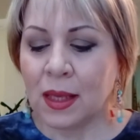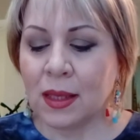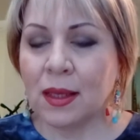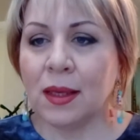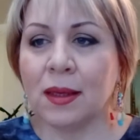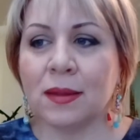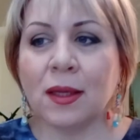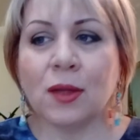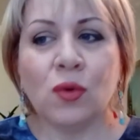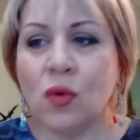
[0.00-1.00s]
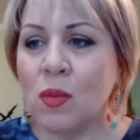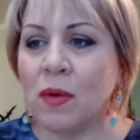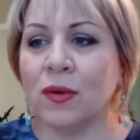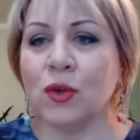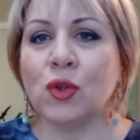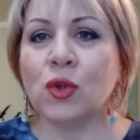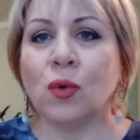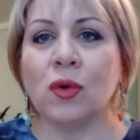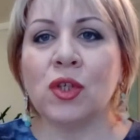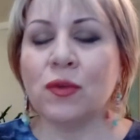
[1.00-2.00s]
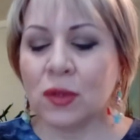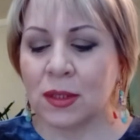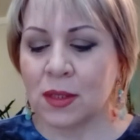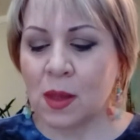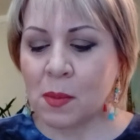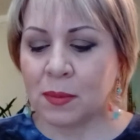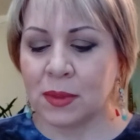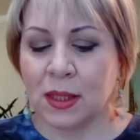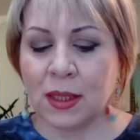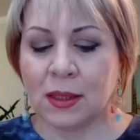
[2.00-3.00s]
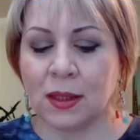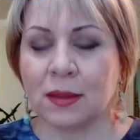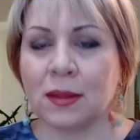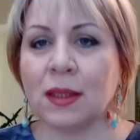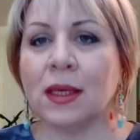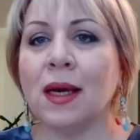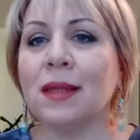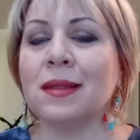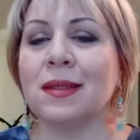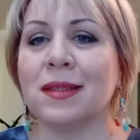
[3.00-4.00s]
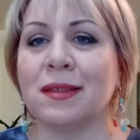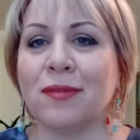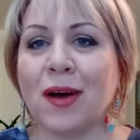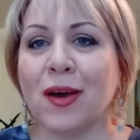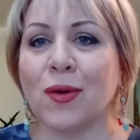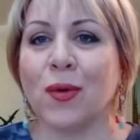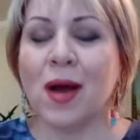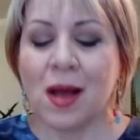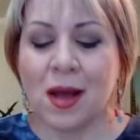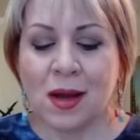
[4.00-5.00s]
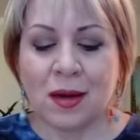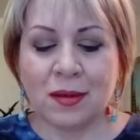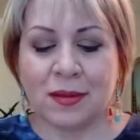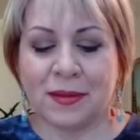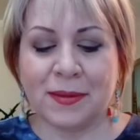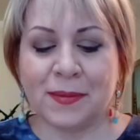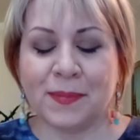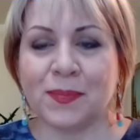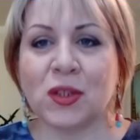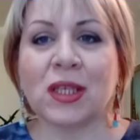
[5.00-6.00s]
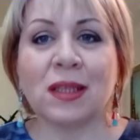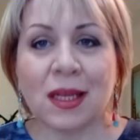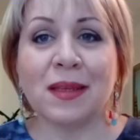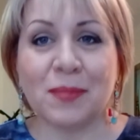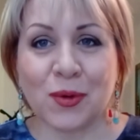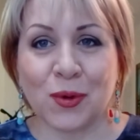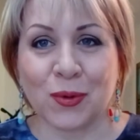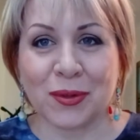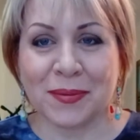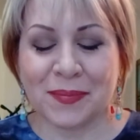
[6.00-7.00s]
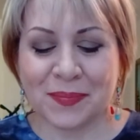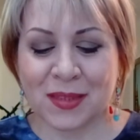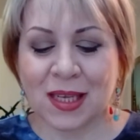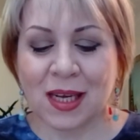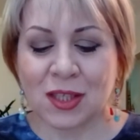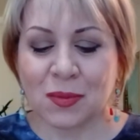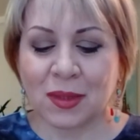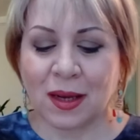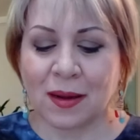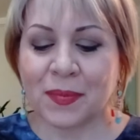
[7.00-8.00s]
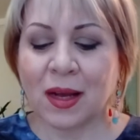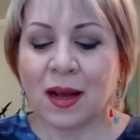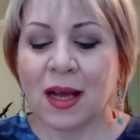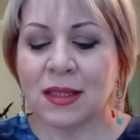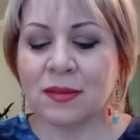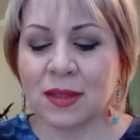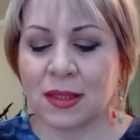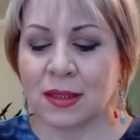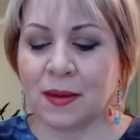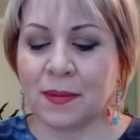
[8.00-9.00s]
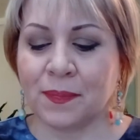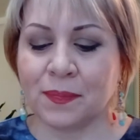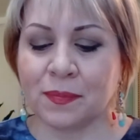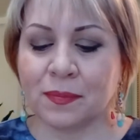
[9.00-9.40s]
и додумывают то, чего на самом деле нет. Я это называю э, страдать наперед скажем так. Оказывается,